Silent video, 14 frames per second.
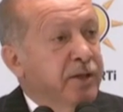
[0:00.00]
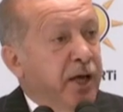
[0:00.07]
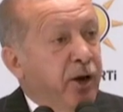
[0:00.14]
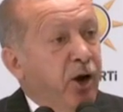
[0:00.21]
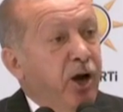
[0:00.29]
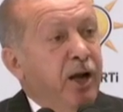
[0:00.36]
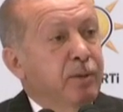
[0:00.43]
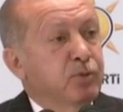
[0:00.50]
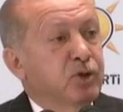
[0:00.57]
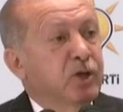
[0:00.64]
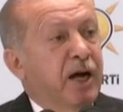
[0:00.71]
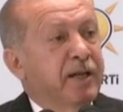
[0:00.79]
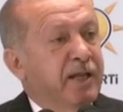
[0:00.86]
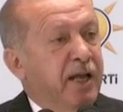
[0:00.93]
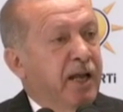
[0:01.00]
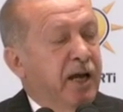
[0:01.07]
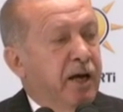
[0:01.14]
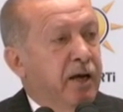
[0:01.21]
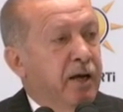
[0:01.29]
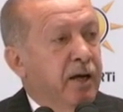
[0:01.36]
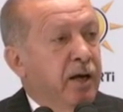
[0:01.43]
terörle
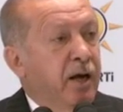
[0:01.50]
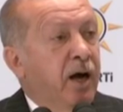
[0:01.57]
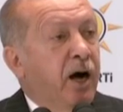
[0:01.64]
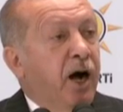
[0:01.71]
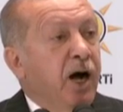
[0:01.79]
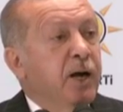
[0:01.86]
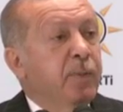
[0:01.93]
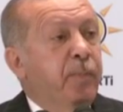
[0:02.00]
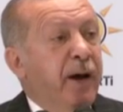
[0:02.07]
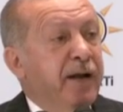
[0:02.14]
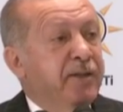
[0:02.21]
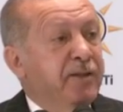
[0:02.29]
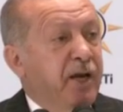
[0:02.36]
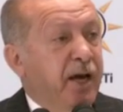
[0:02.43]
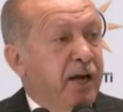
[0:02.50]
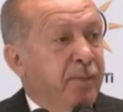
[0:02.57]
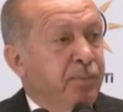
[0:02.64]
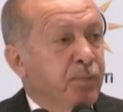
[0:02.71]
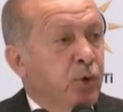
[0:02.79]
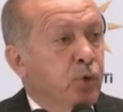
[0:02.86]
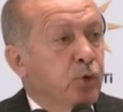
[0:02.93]
mücadele, AK Parti'ye,